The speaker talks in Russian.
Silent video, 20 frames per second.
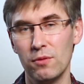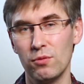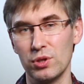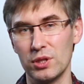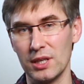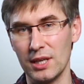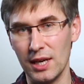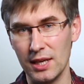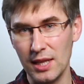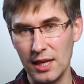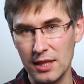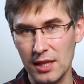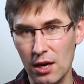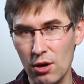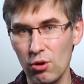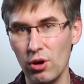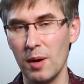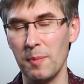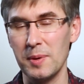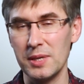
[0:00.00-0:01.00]
Вот, и когда
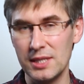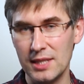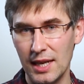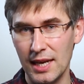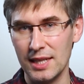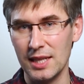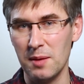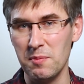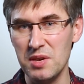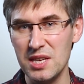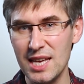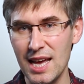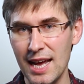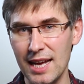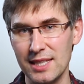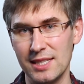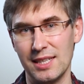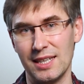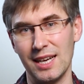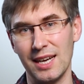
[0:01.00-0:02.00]
дорога постоянно
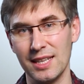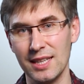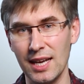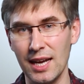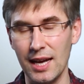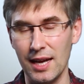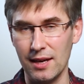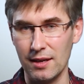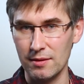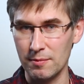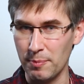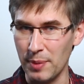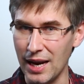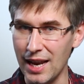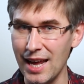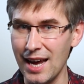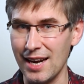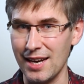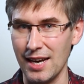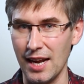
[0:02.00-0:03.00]
меняется, когда
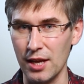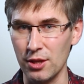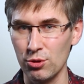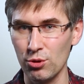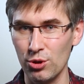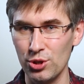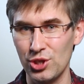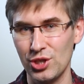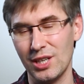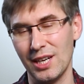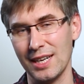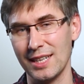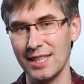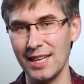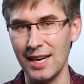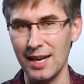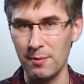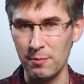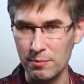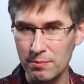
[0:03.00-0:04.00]
полярная ночь,
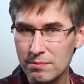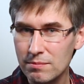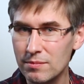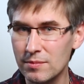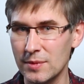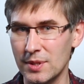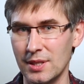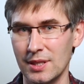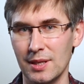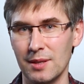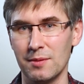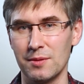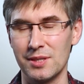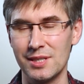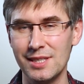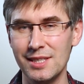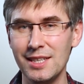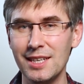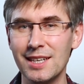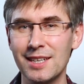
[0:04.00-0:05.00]
когда э,
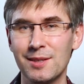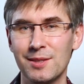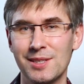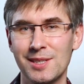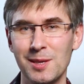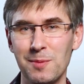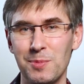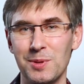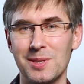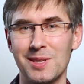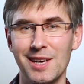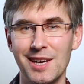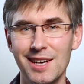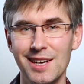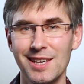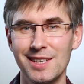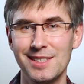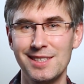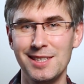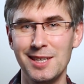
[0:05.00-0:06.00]
снег сыпет
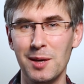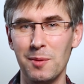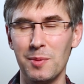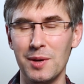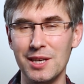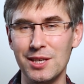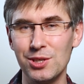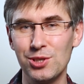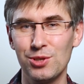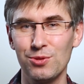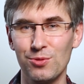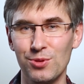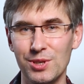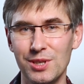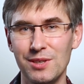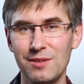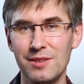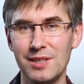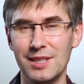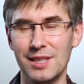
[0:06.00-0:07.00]
с неба и ничего
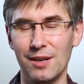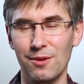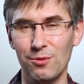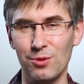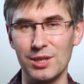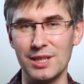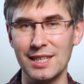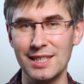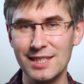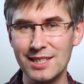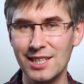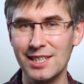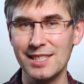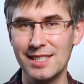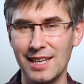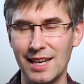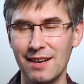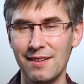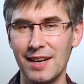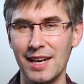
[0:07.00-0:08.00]
не видно. Вот. Это,
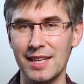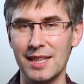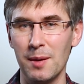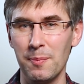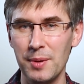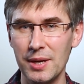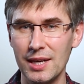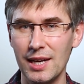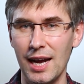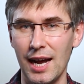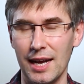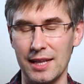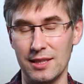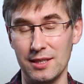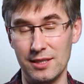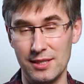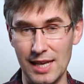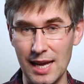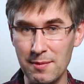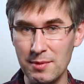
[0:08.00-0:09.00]
честно говоря,
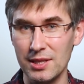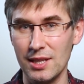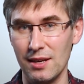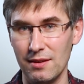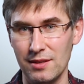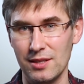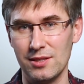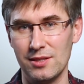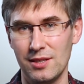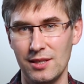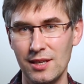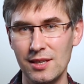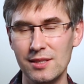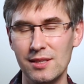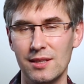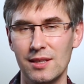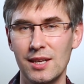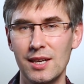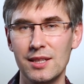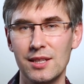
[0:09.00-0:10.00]
напрягает. И сами норвежцы
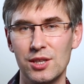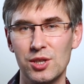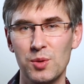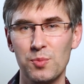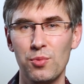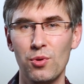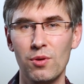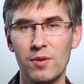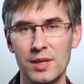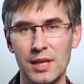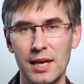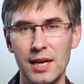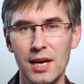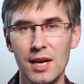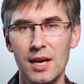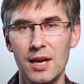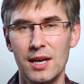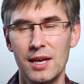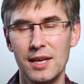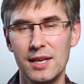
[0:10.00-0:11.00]
ездят да, на шипованной
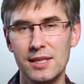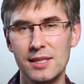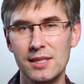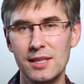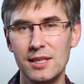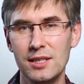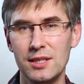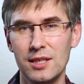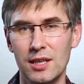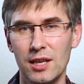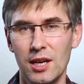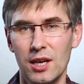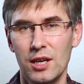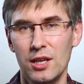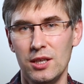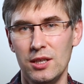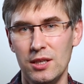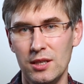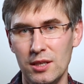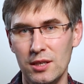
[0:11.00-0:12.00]
резине,
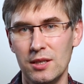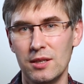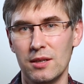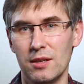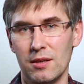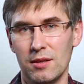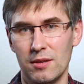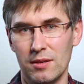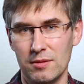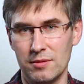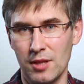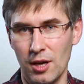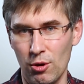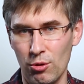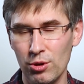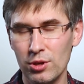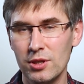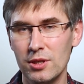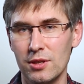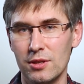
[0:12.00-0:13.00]
и э,
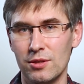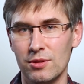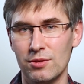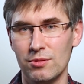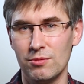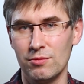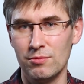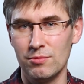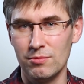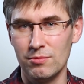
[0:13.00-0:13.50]
дороги